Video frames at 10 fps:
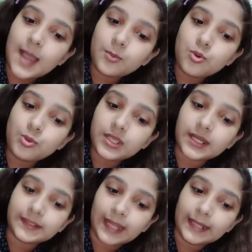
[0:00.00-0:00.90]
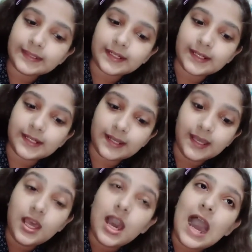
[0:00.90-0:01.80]
आपको कोई कंटेंट करना
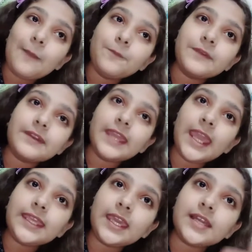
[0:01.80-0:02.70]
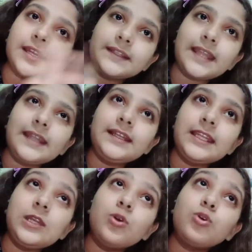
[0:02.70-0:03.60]
है आप एक एक कंटेंट
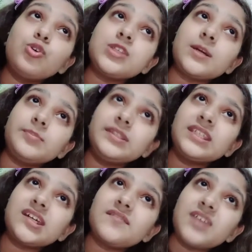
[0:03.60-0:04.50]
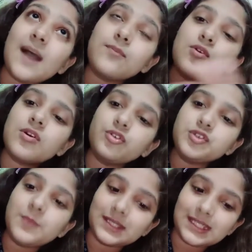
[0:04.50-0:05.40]
ले लो कुछ अपनी तरफ से आपको और
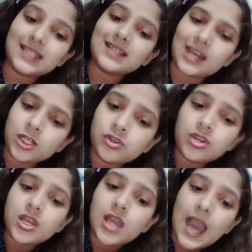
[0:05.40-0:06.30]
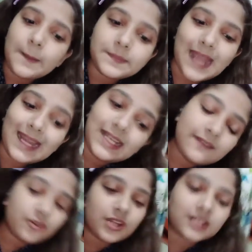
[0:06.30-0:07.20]
कुछ पता है डालो आप
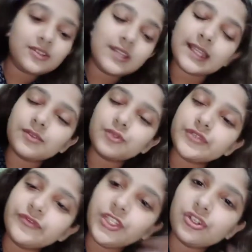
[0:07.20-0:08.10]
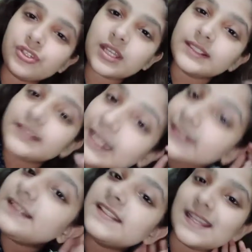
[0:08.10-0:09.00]
टाइटल वो रख लो लेकिन कुछ वीडियो के
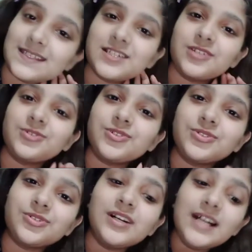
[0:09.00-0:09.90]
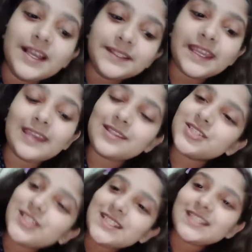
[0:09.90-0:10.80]
कंटेंट चेंज करो सो ये
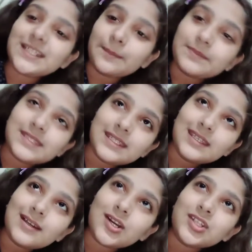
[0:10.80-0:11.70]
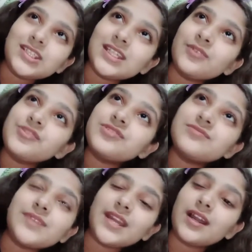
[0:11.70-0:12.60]
एक छोटी सी टिप थी और ये
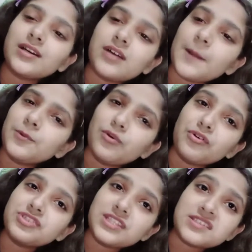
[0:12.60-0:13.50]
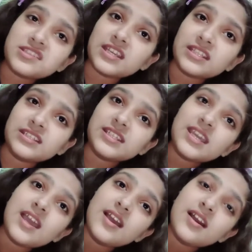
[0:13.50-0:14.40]
कुछ मेरा आप लोगों को चीज़ नहीं थी